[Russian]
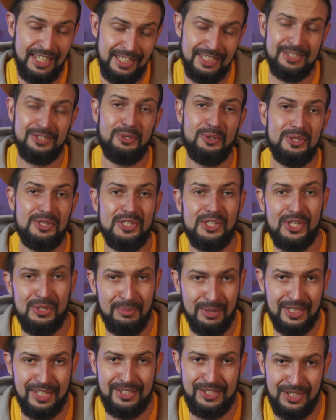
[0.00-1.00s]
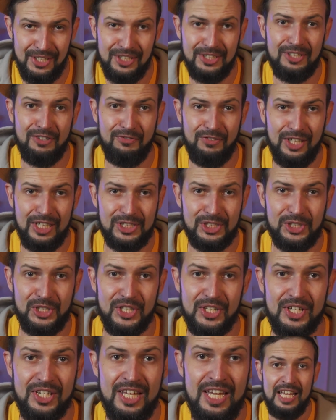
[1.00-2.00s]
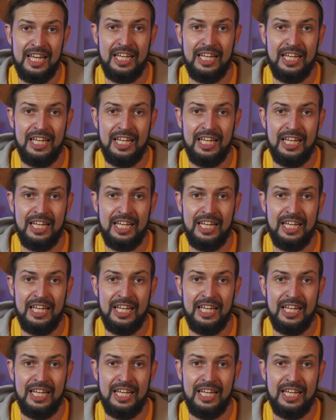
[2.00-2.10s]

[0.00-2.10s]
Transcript: И исходники мы носили на флешке.